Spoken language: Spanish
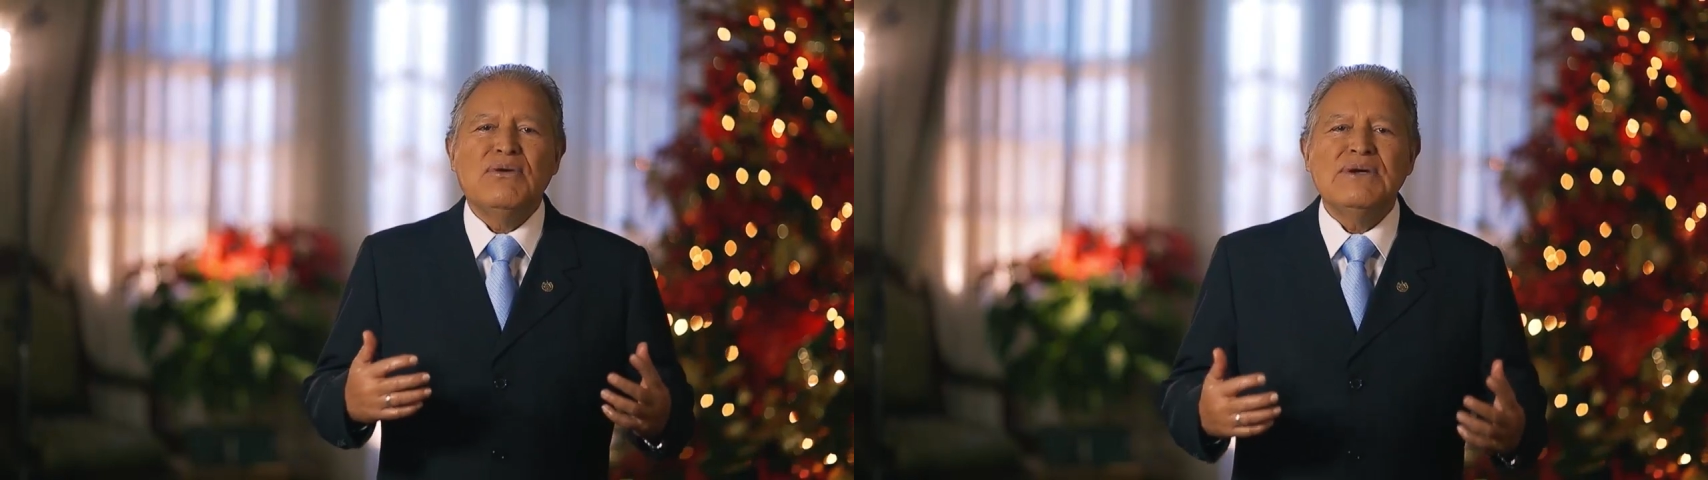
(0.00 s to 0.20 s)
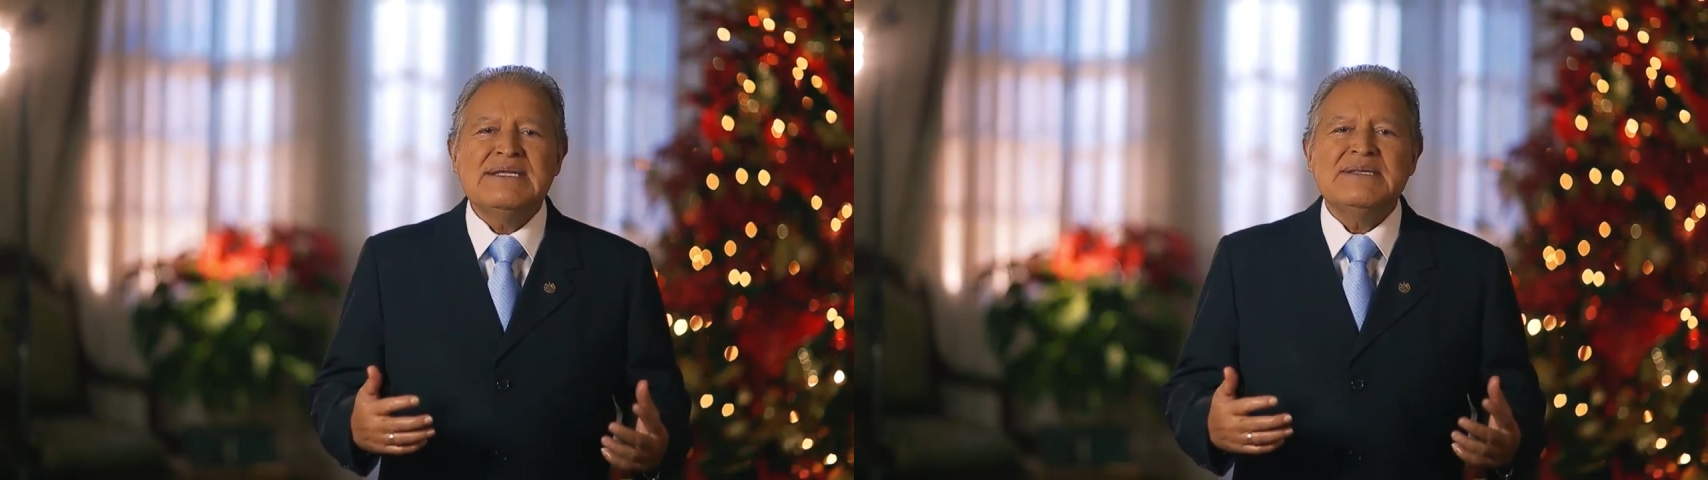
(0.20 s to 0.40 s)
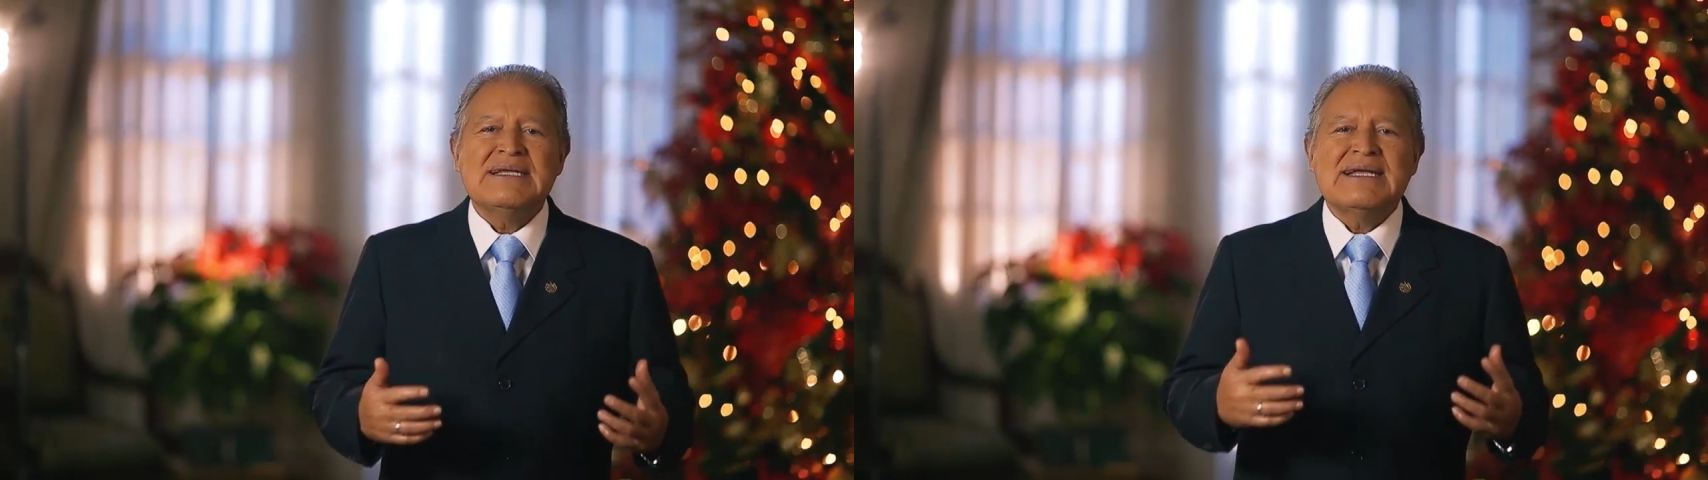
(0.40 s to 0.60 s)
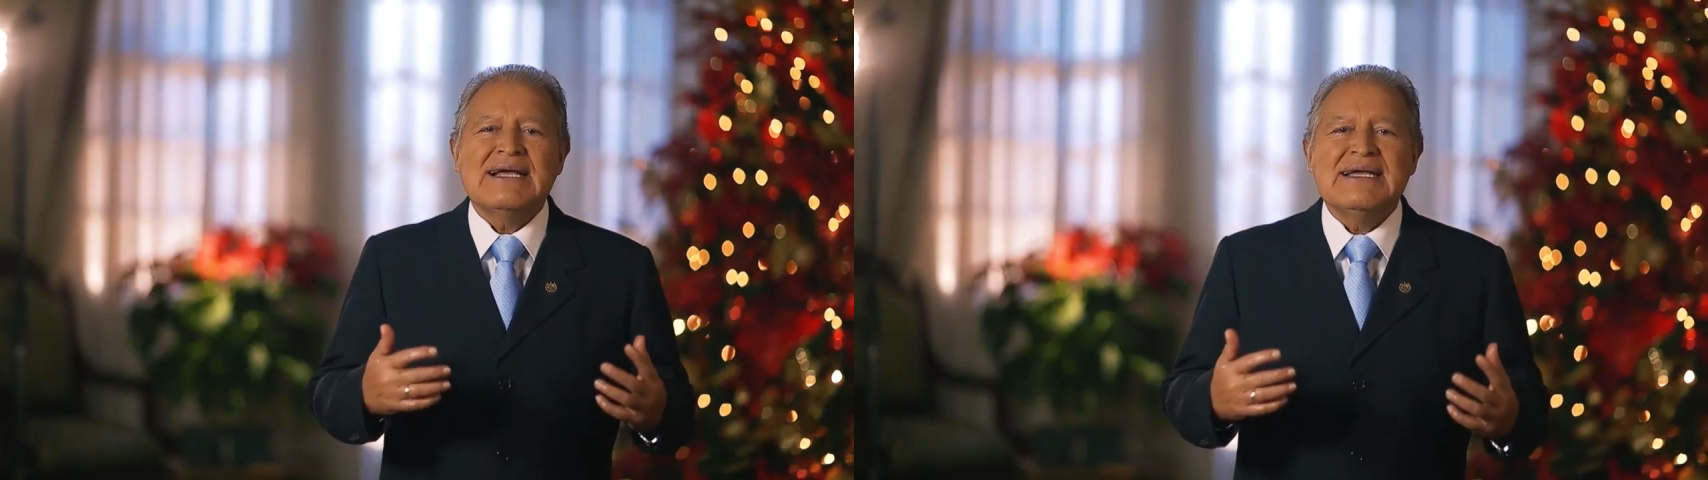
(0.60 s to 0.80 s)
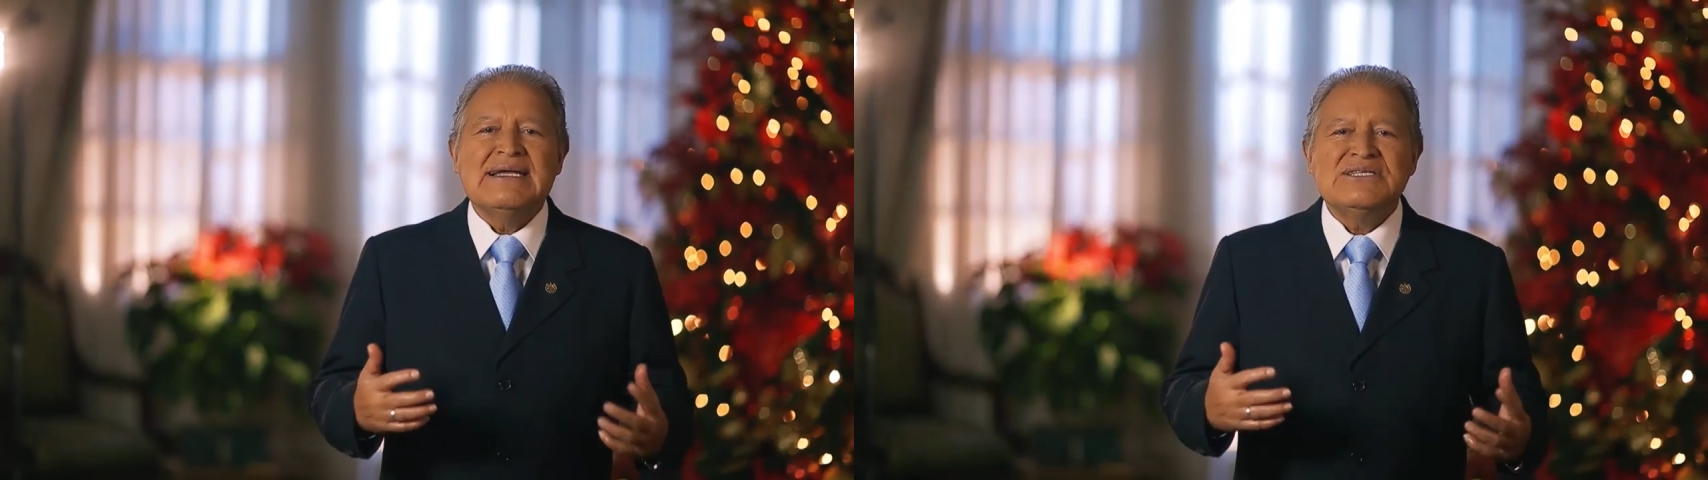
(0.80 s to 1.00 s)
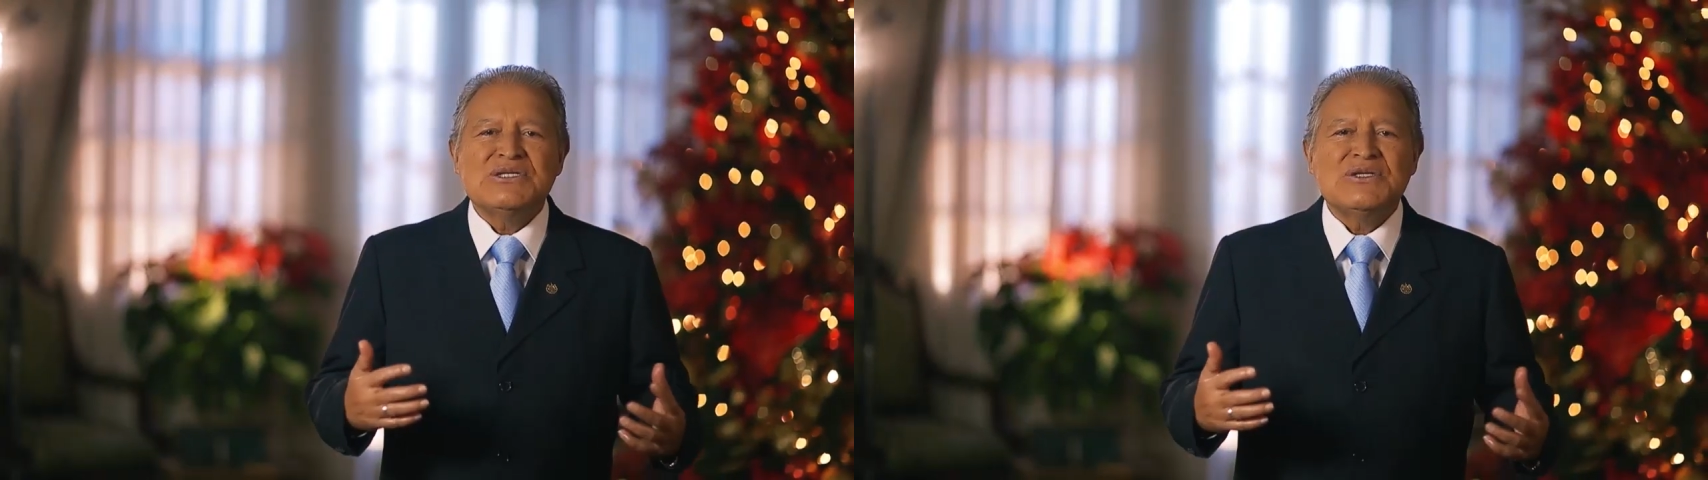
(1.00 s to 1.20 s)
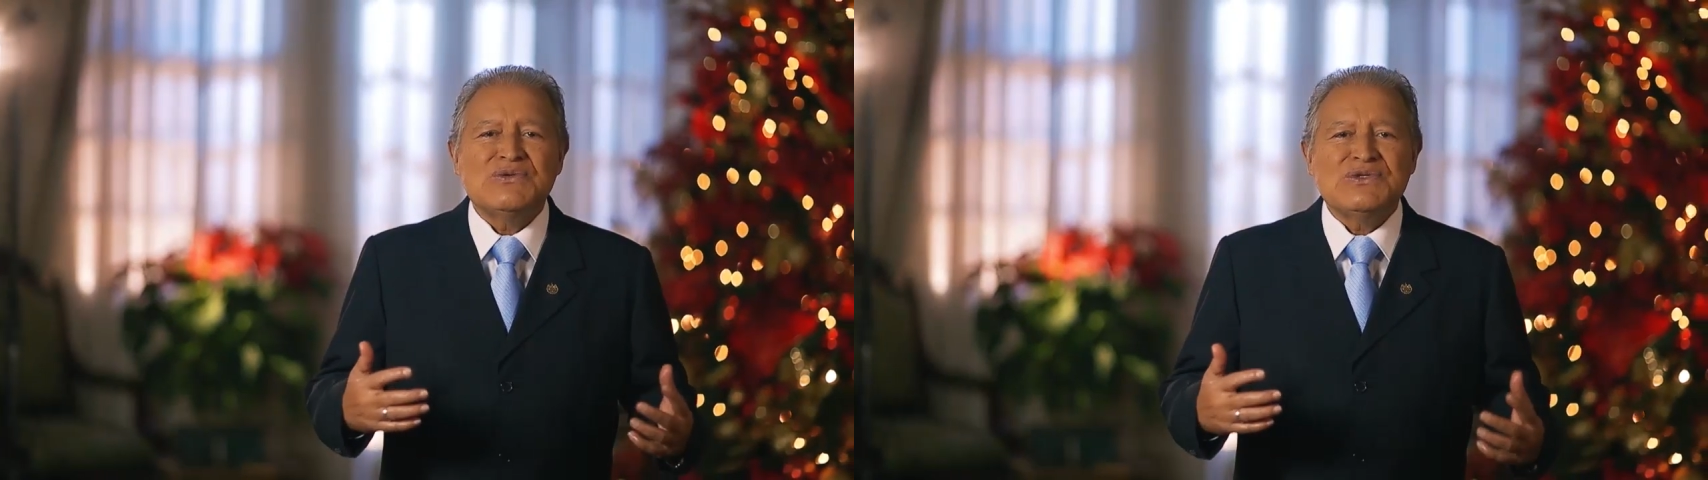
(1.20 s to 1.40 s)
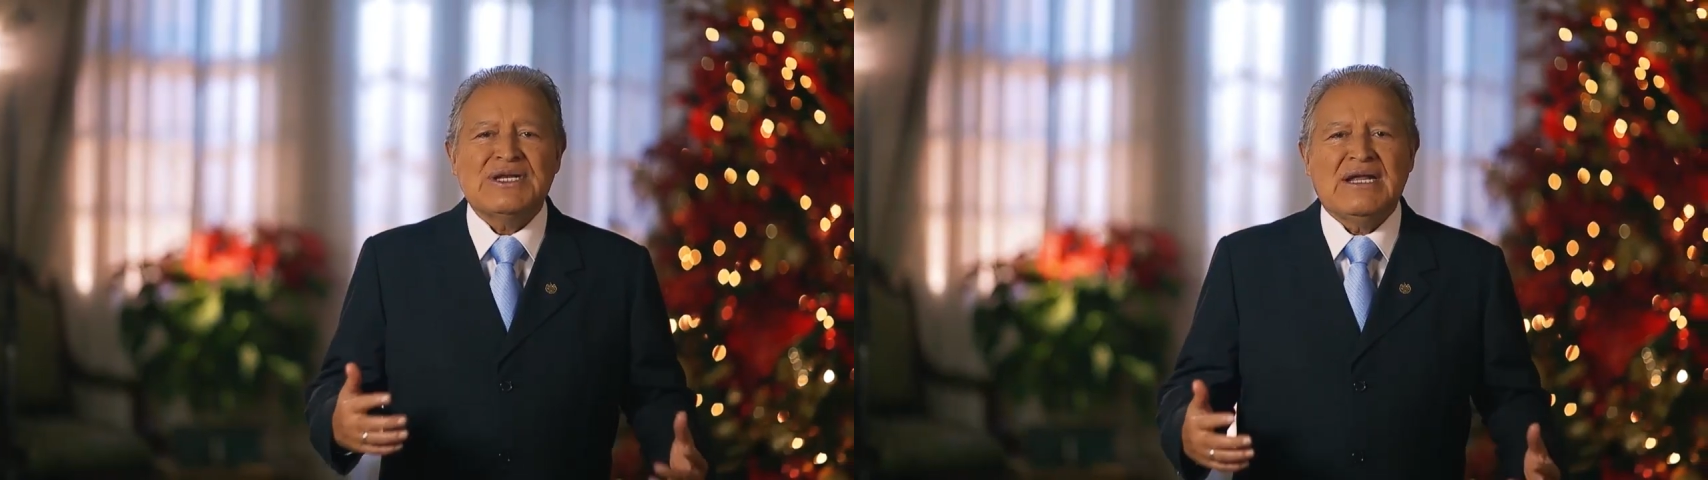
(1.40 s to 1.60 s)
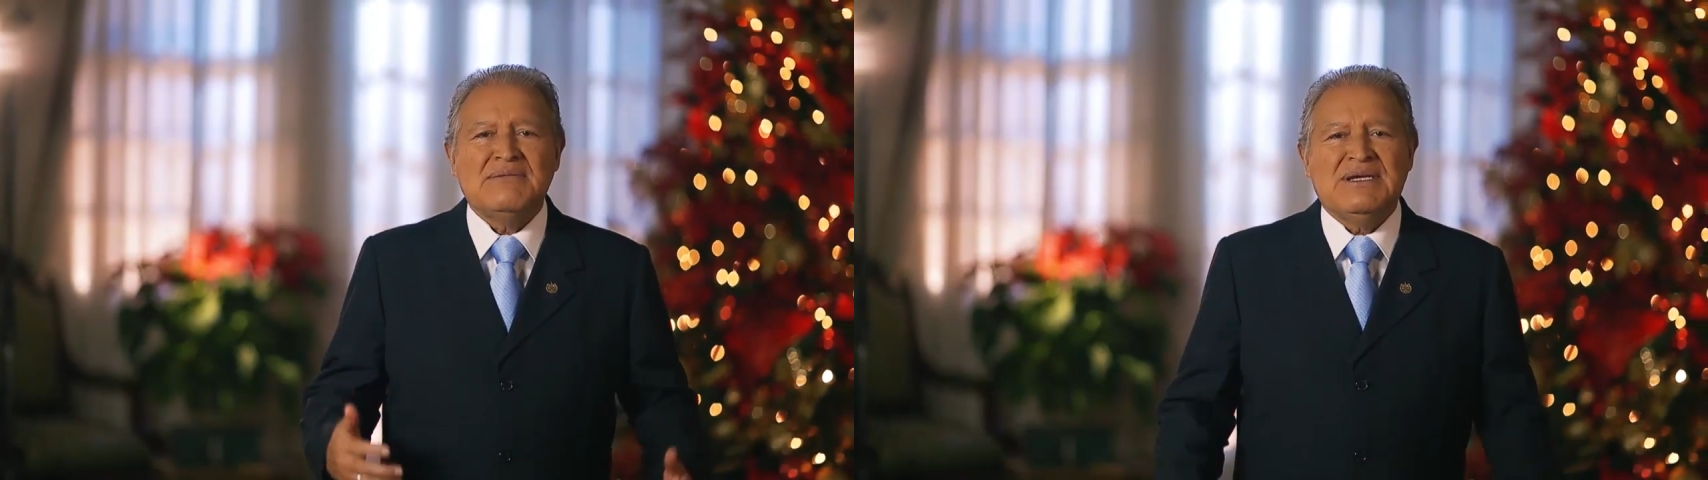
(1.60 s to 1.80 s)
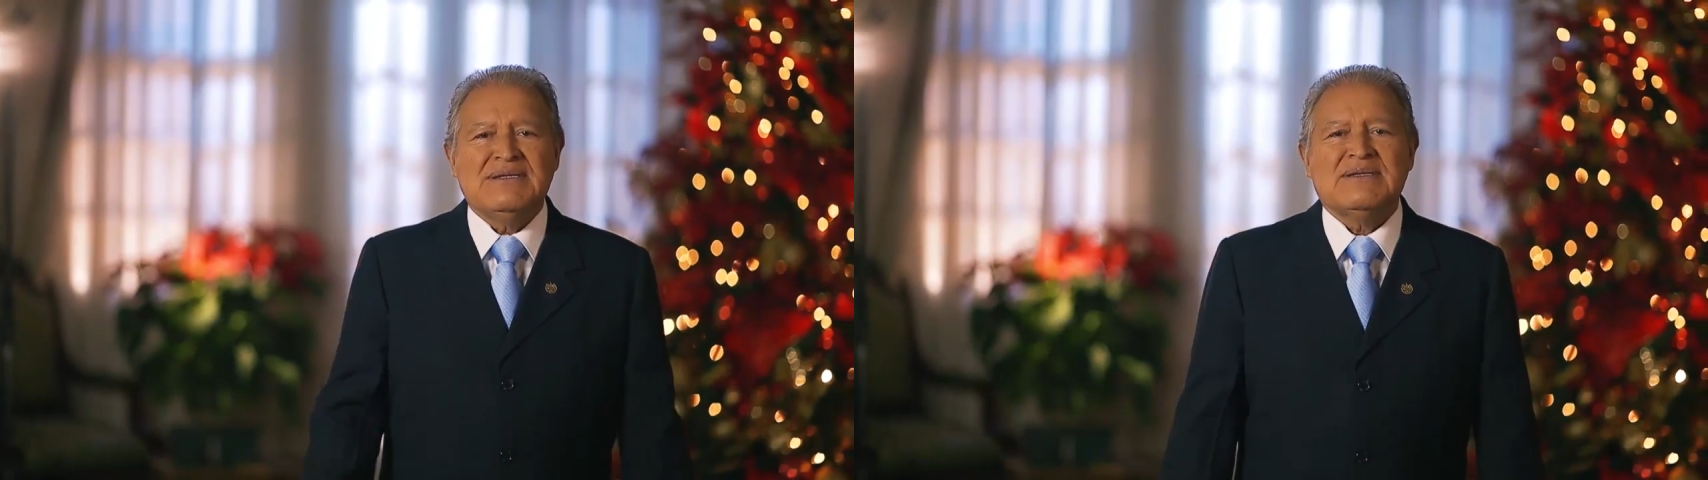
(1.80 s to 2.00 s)
política e
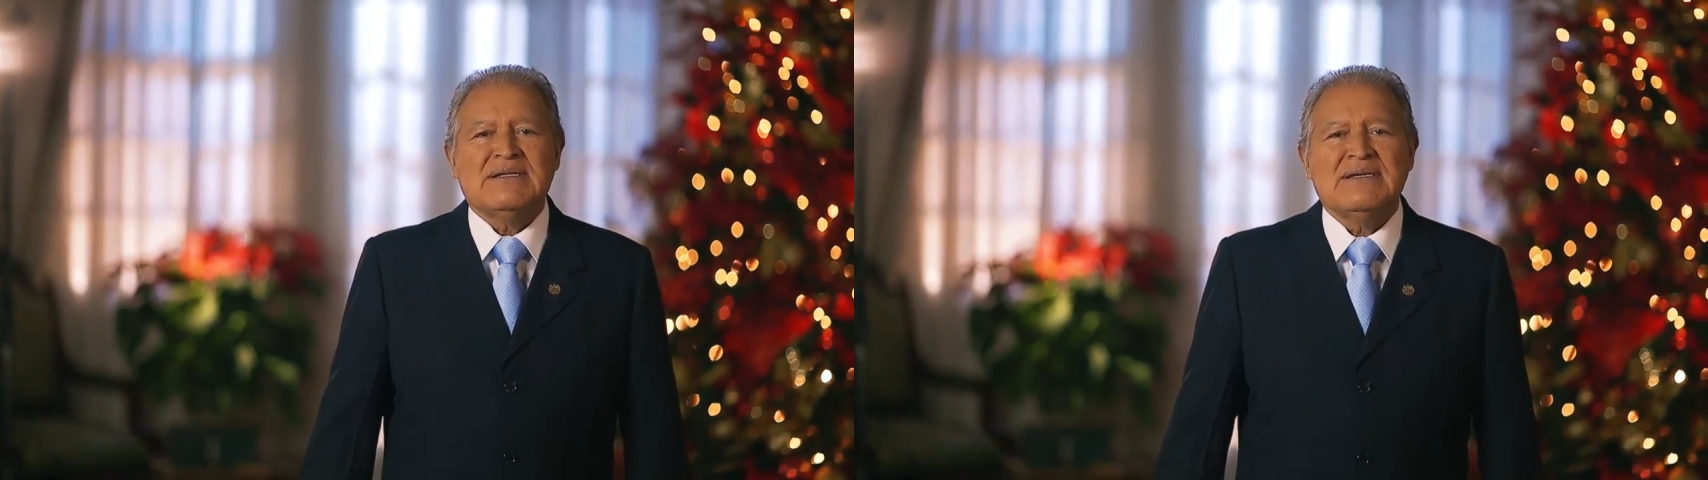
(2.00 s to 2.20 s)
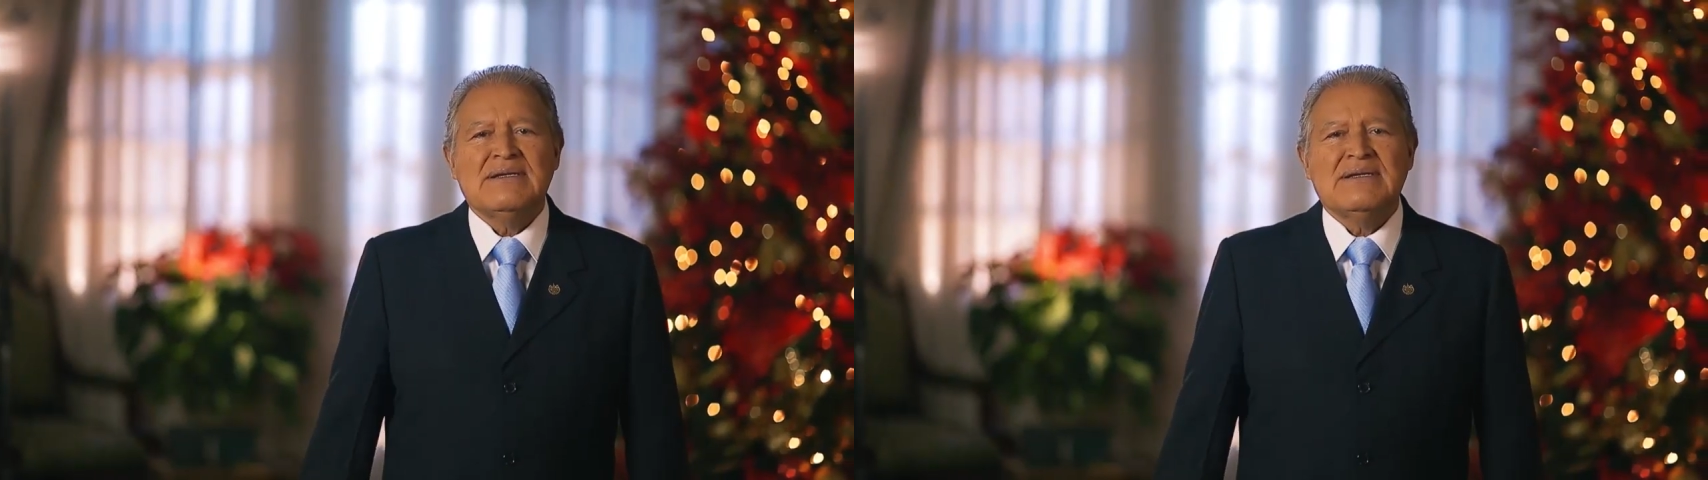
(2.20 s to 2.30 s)
institucionalmente,